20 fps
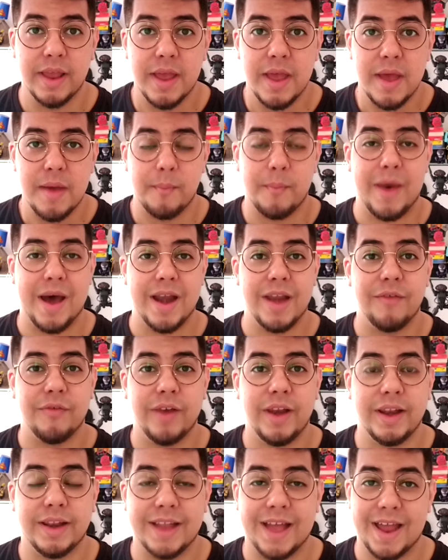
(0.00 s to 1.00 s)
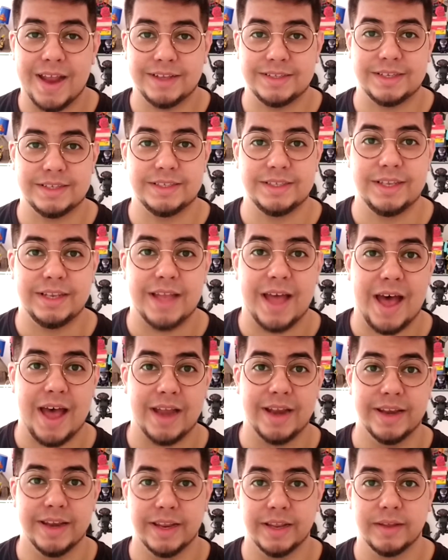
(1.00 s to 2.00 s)
para enfrentar essa cidade.
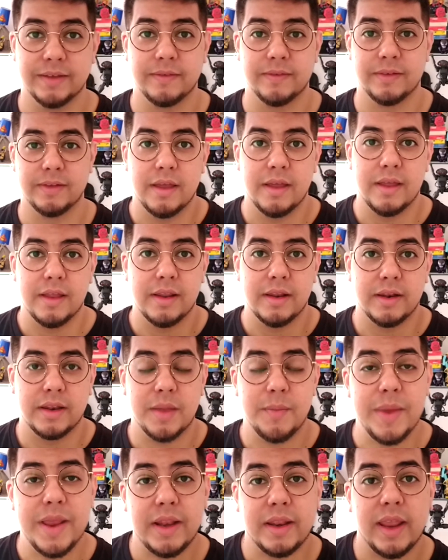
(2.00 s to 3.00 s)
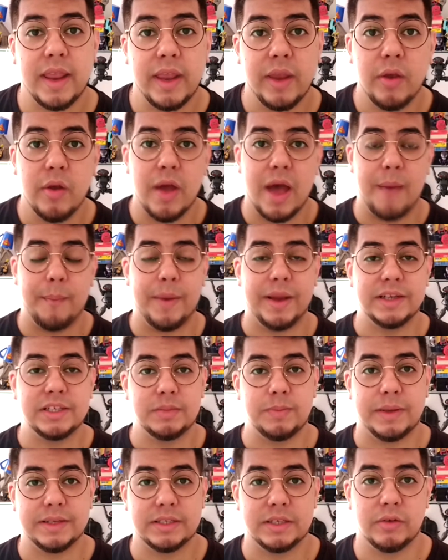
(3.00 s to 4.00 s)
Também tem a
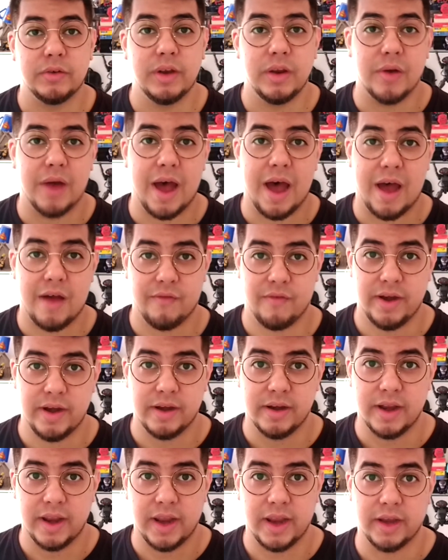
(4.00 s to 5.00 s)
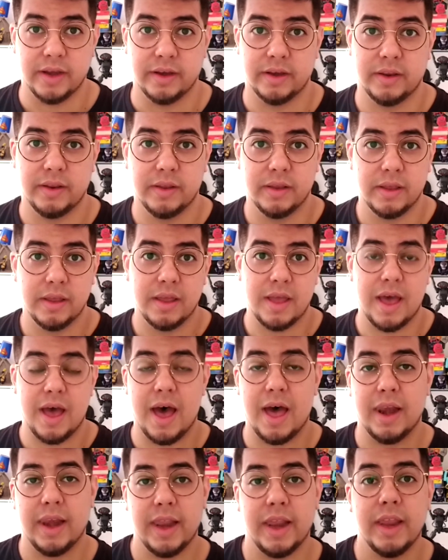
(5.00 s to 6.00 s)
participação de Harvey Dent,
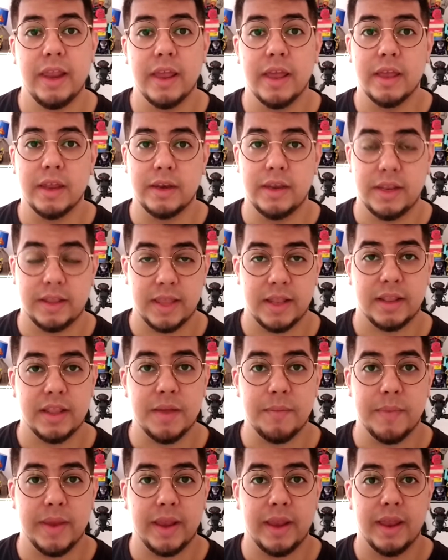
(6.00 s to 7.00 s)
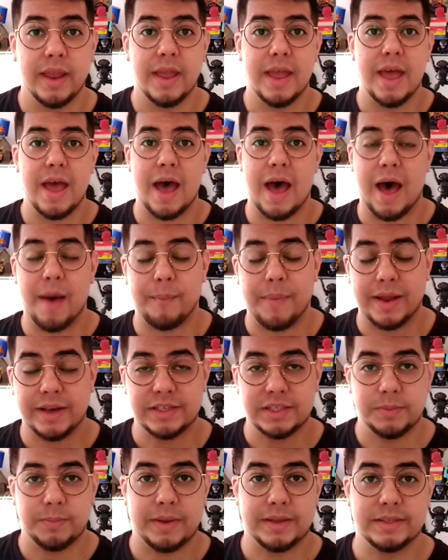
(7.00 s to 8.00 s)
além de ter também a
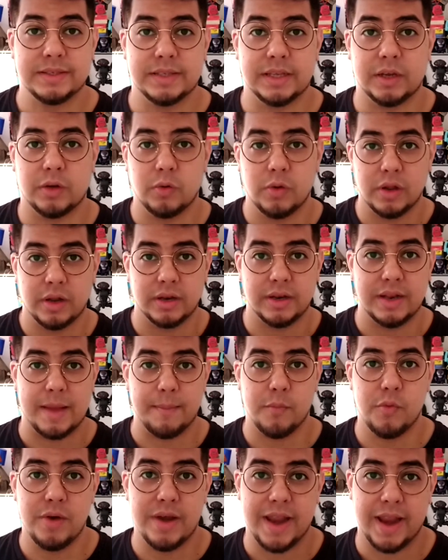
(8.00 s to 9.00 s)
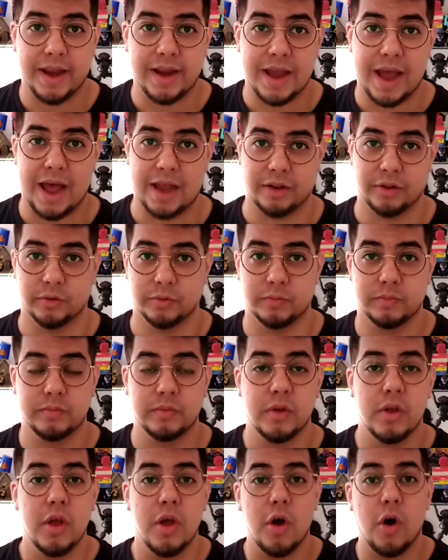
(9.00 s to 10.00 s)
participação da mulher gato.
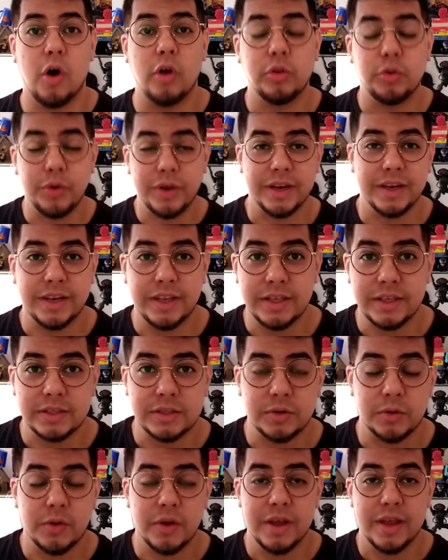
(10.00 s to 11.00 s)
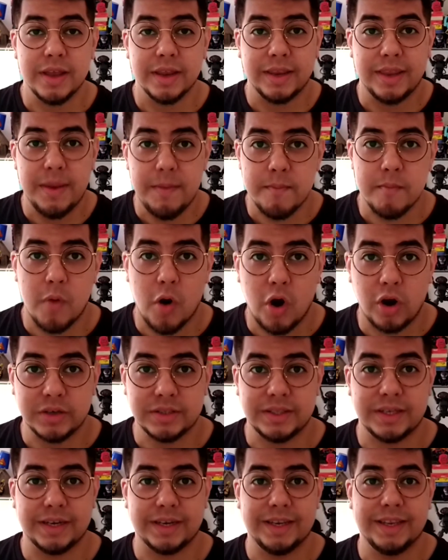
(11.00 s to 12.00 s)
Outro indício que mostre
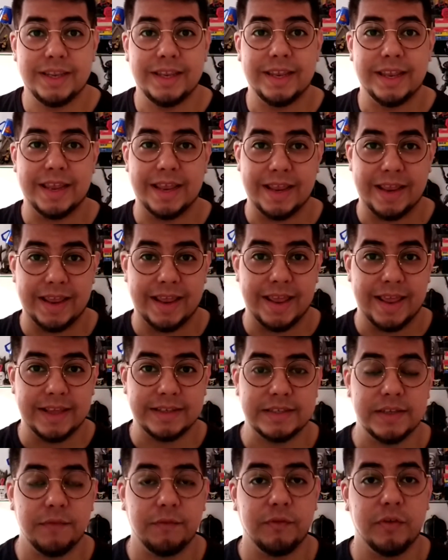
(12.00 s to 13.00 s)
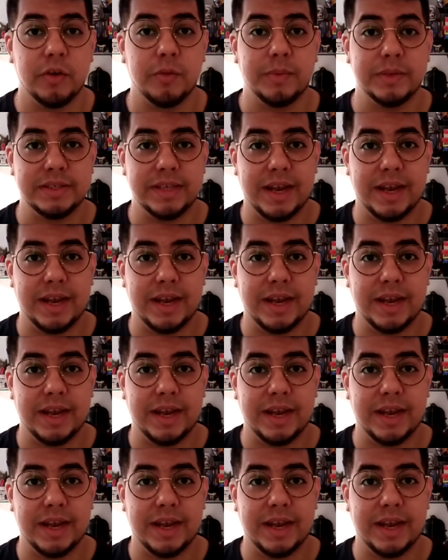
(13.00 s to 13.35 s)
que esse filme será